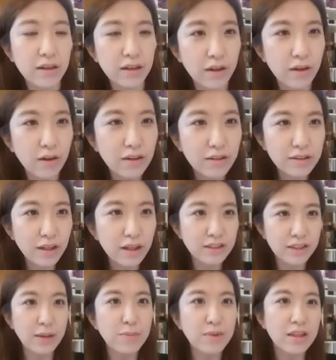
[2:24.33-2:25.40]
말이에요. 근데
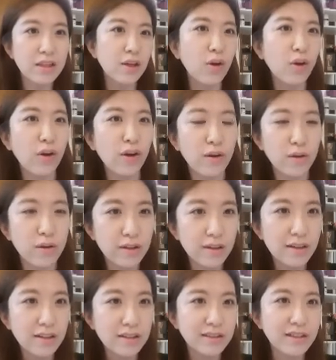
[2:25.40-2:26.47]
재밌는 거예요.
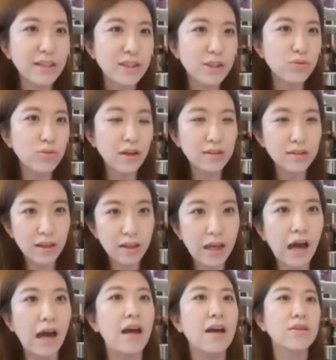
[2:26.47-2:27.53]
그래서 내 친구한테 야